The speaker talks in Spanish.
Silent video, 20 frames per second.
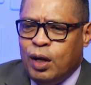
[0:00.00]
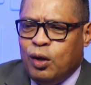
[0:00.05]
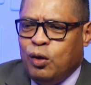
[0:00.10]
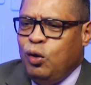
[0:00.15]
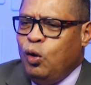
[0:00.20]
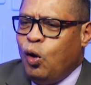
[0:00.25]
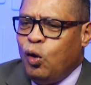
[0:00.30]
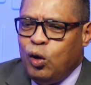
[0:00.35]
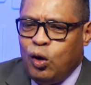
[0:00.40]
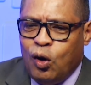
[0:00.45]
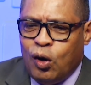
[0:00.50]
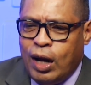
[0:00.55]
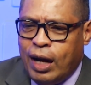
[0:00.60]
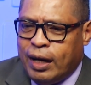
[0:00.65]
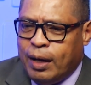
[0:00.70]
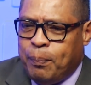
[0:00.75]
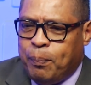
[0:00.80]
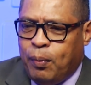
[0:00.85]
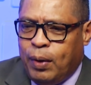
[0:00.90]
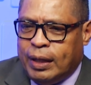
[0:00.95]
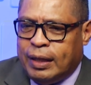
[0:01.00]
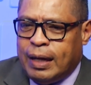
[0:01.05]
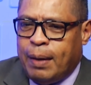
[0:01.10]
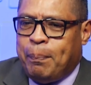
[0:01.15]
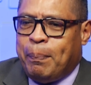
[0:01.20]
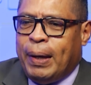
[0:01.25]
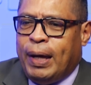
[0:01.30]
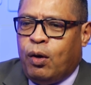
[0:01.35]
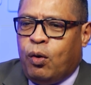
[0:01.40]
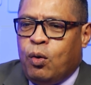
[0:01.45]
no dio la
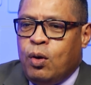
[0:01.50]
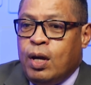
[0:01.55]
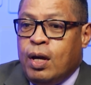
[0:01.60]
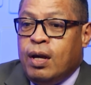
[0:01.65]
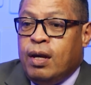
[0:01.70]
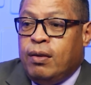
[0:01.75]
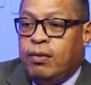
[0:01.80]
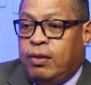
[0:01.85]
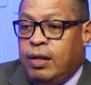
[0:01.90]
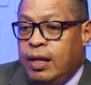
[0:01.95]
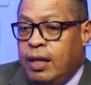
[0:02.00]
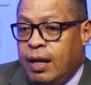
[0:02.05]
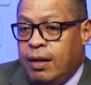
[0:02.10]
respuesta, pero sí